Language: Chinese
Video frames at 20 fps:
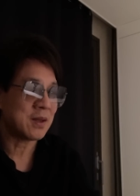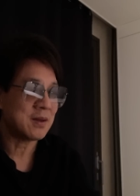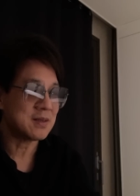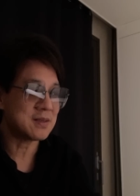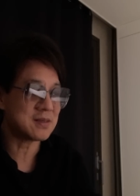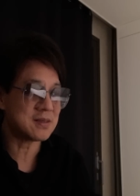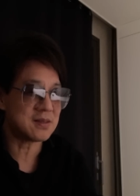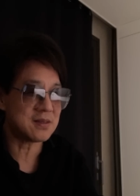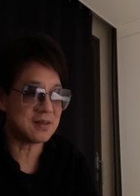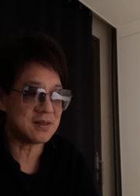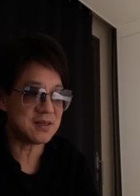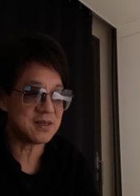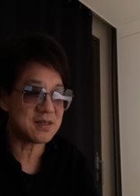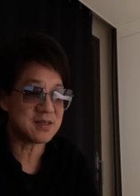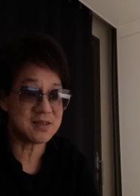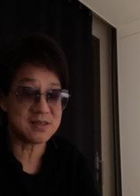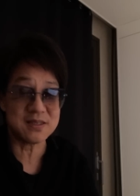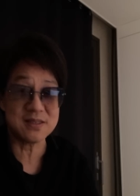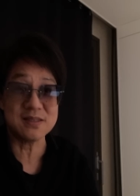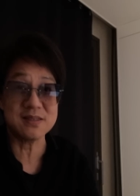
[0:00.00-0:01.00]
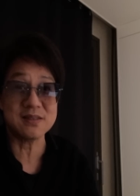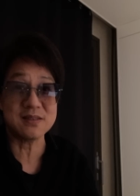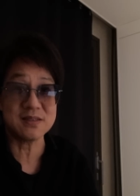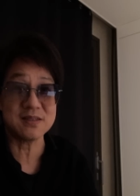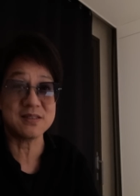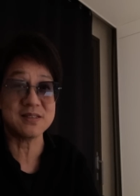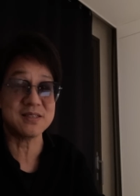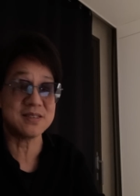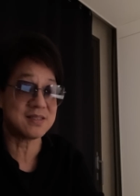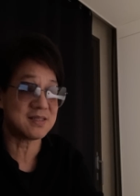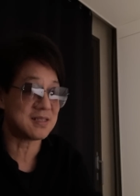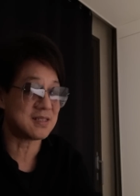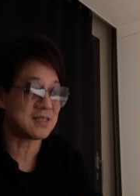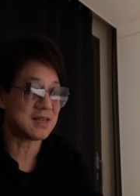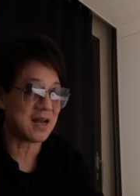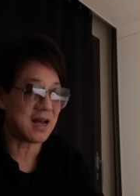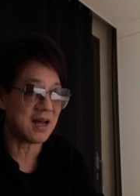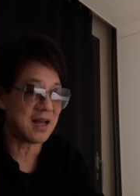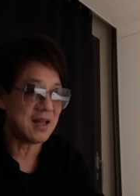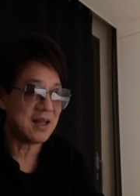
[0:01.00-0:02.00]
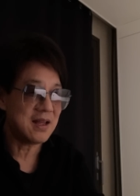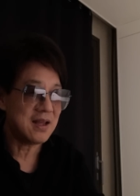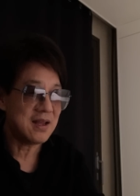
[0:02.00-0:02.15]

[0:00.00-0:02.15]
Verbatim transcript: 四人是系系自杀。